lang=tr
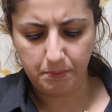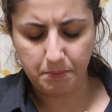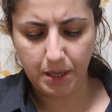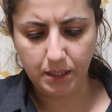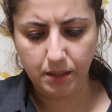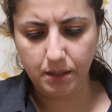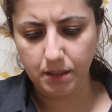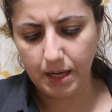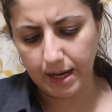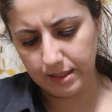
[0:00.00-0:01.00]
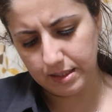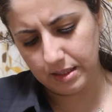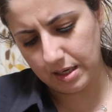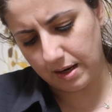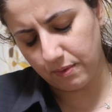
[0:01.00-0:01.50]
Mailinin
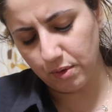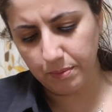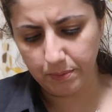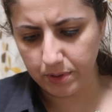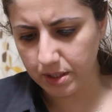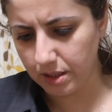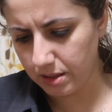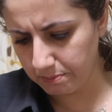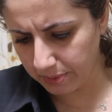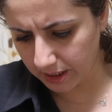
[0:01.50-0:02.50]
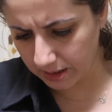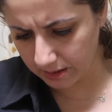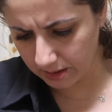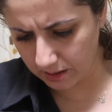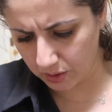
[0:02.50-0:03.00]
neredesin yavrum? Senin
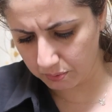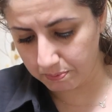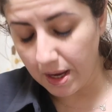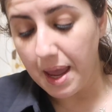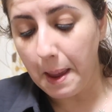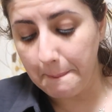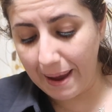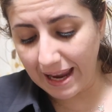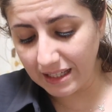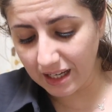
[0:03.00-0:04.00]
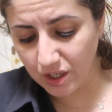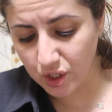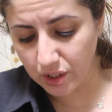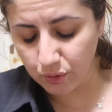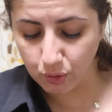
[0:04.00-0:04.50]
paketinde. Ben
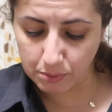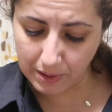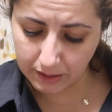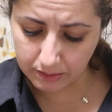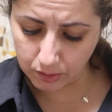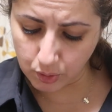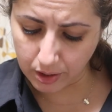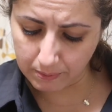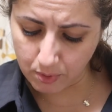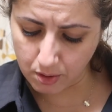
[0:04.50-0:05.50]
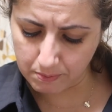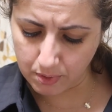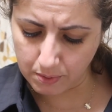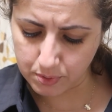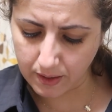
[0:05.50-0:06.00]
yaşlanıyorum artık göremiyorum
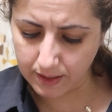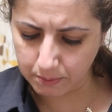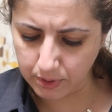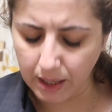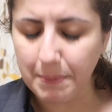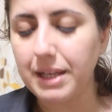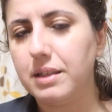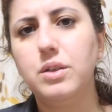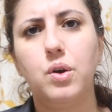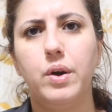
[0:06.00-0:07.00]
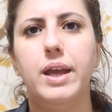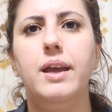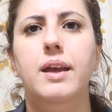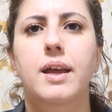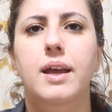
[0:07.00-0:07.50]
biliyor musun? Evet bunlar Made in
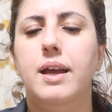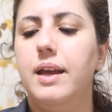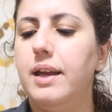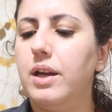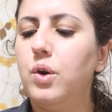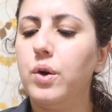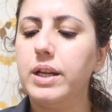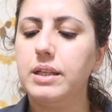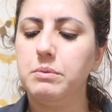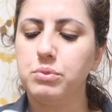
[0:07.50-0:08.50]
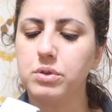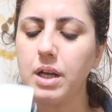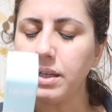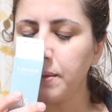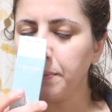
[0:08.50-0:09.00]
Kore. Ee, Kore'nin
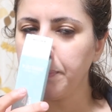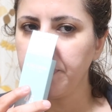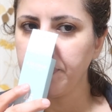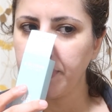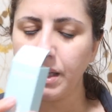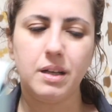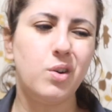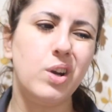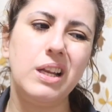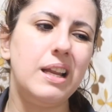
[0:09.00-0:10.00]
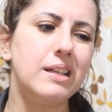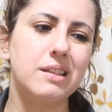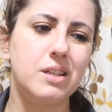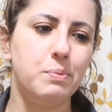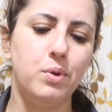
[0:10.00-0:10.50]
bunlar.
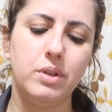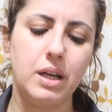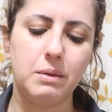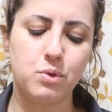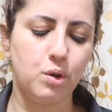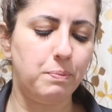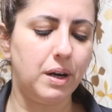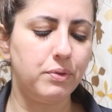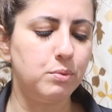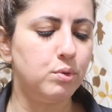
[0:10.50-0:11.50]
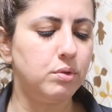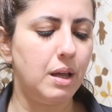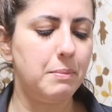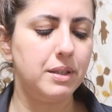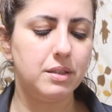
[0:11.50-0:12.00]
Koreliler de Japonlar gibi çok parfüm
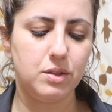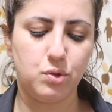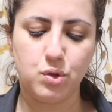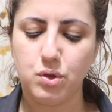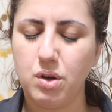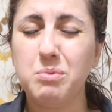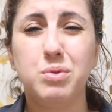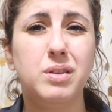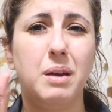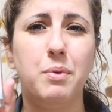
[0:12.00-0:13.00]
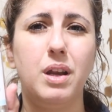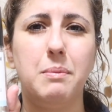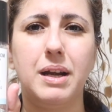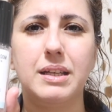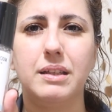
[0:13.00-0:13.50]
kullanmadığını düşünüyorum. Bunlar
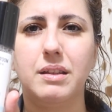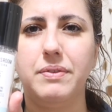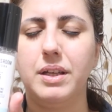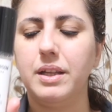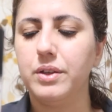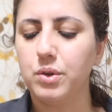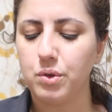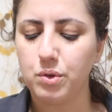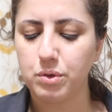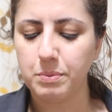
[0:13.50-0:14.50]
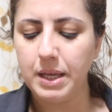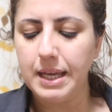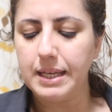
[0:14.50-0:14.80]
böyle markette falan da görüyordum.